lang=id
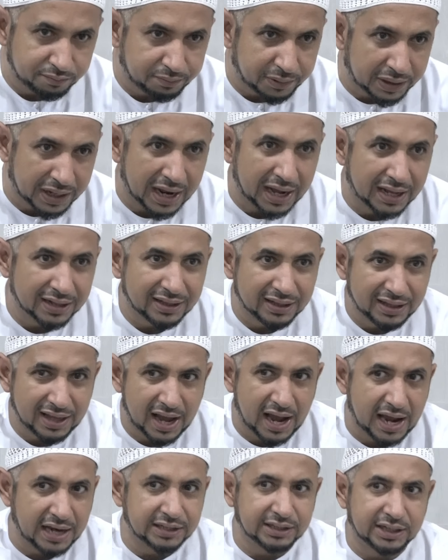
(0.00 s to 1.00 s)

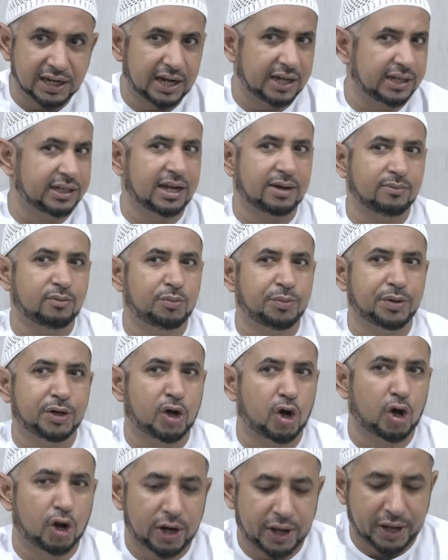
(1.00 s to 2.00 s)
perhatian jangan kamu
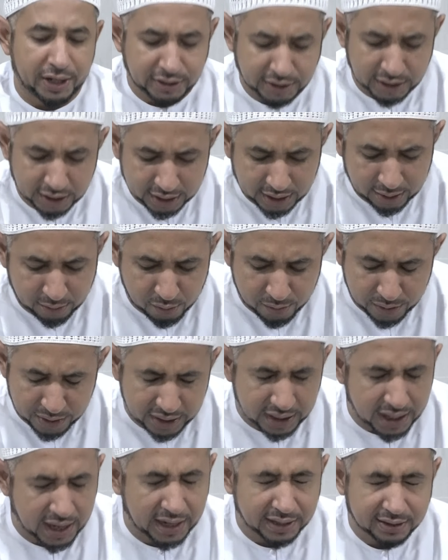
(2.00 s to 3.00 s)
menoleh jangan kamu
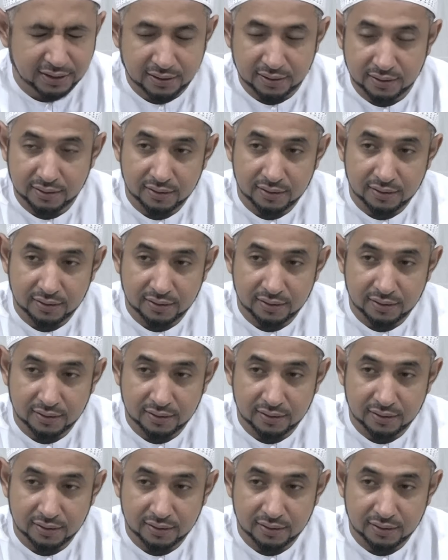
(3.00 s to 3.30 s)
melihat